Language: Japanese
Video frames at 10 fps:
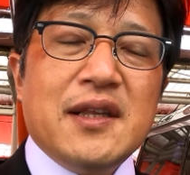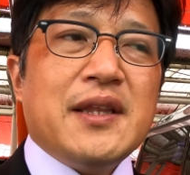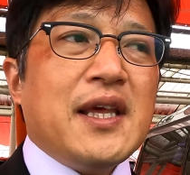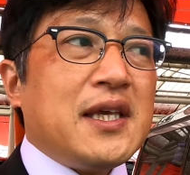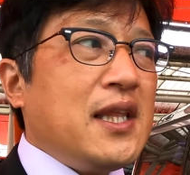
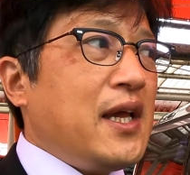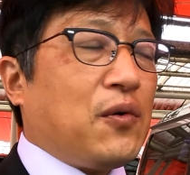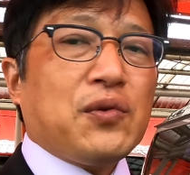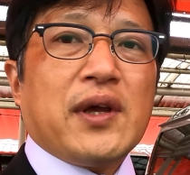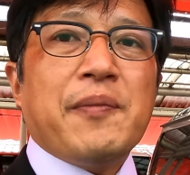で、できな
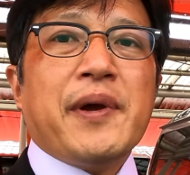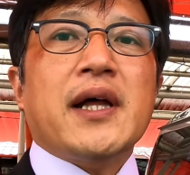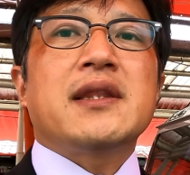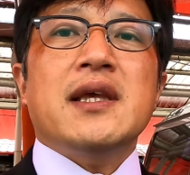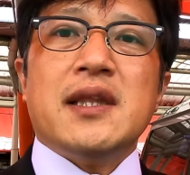いことはやっぱ
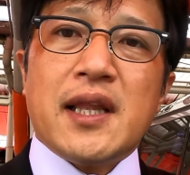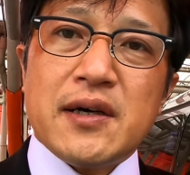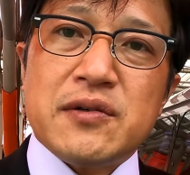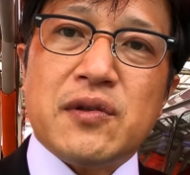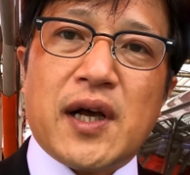りやっていた
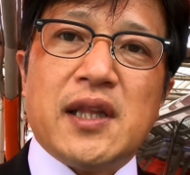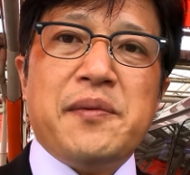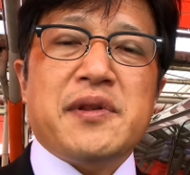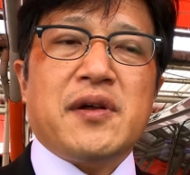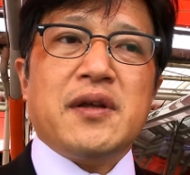だくという、
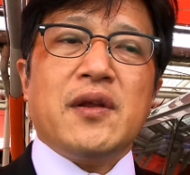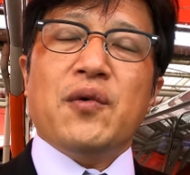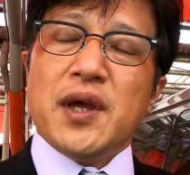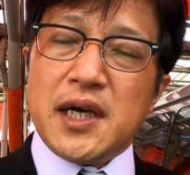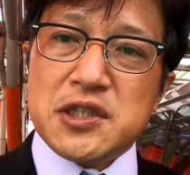頭を下げ
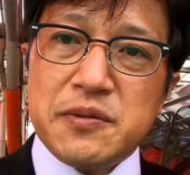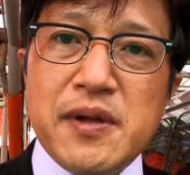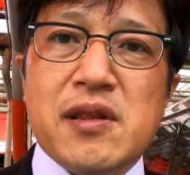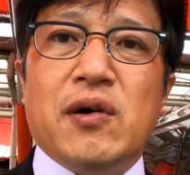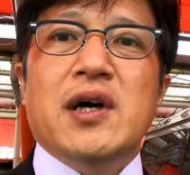てお願いし
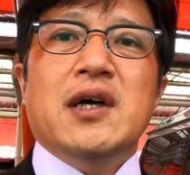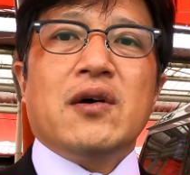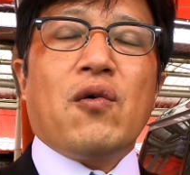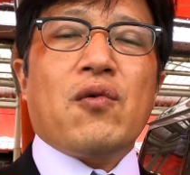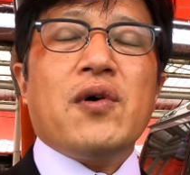ますと。
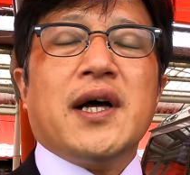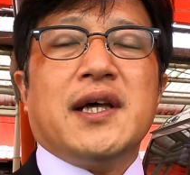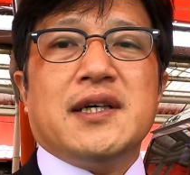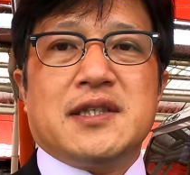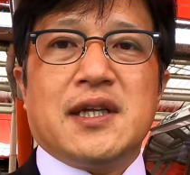ここ
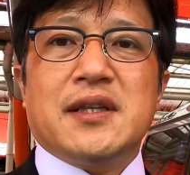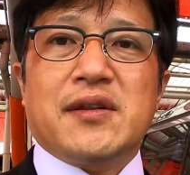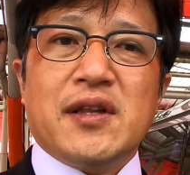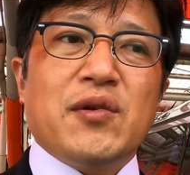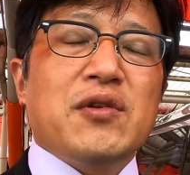が大事な
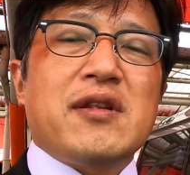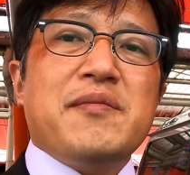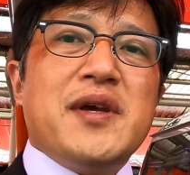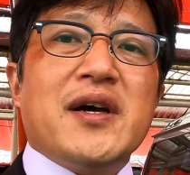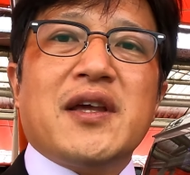んですね。その
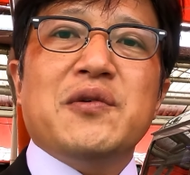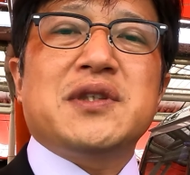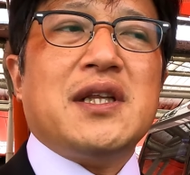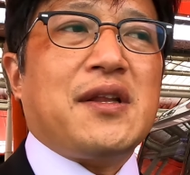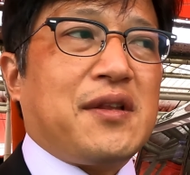積み分け
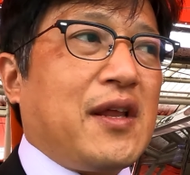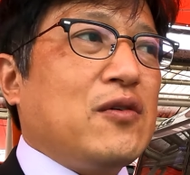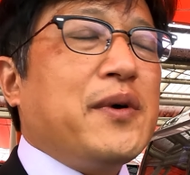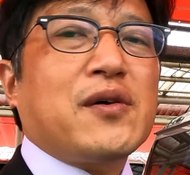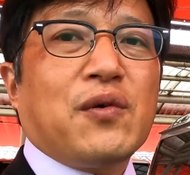をしてです
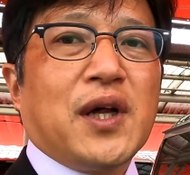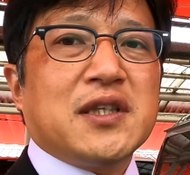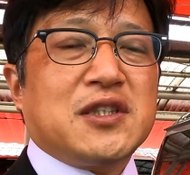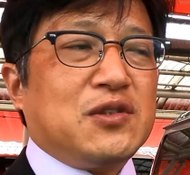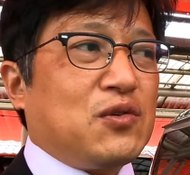ね、うまくこ
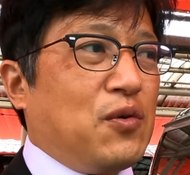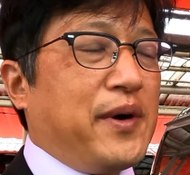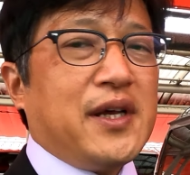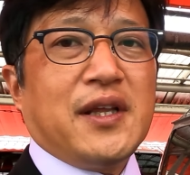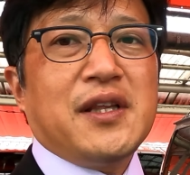の
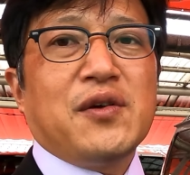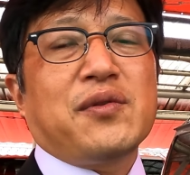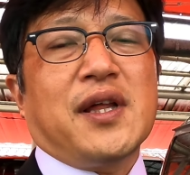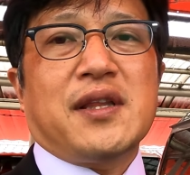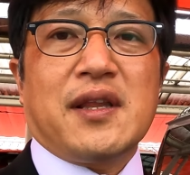85万円内で
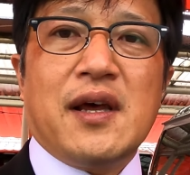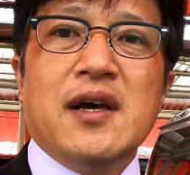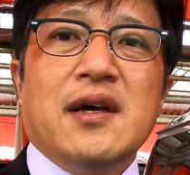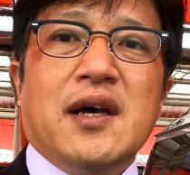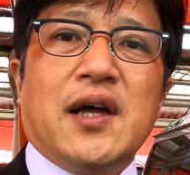予算で
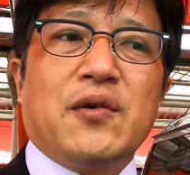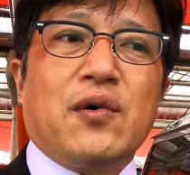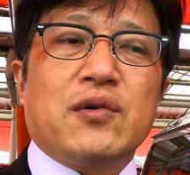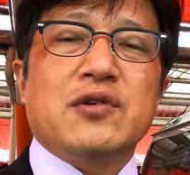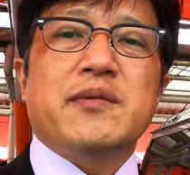ね、
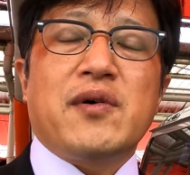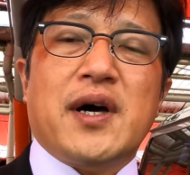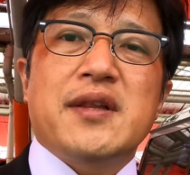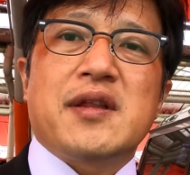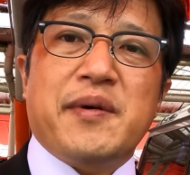車
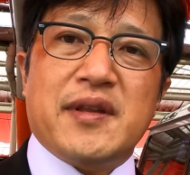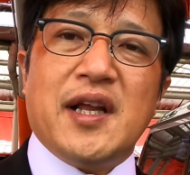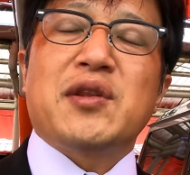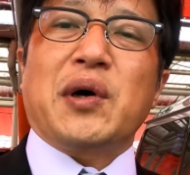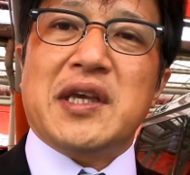を完成ま
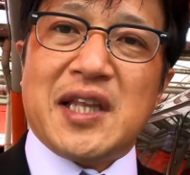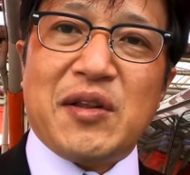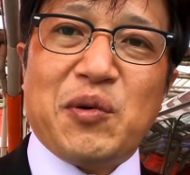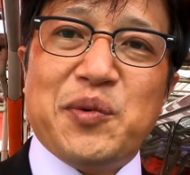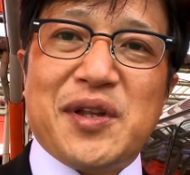でなんとか行き
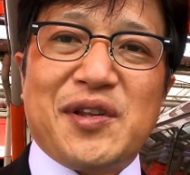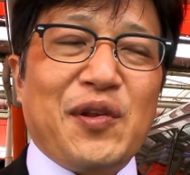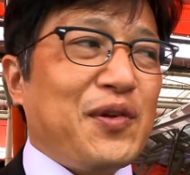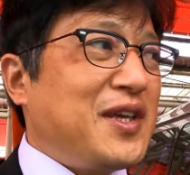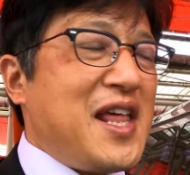たいと思うんで
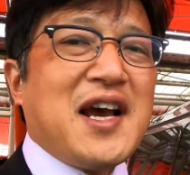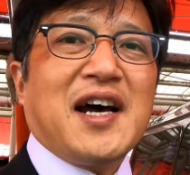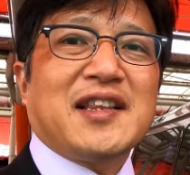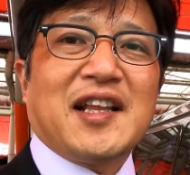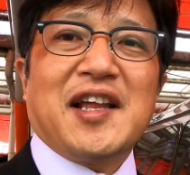すけど、行け
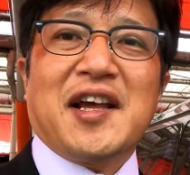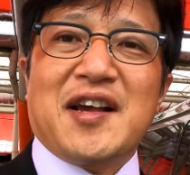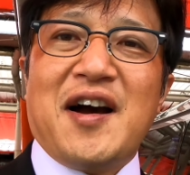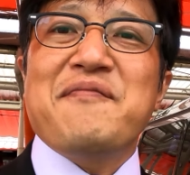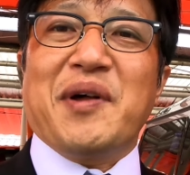なかったら誰
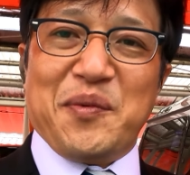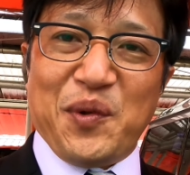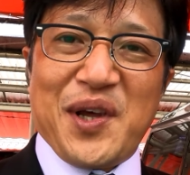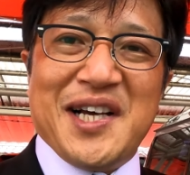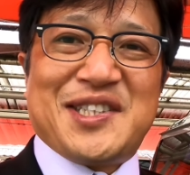かにカンパでもお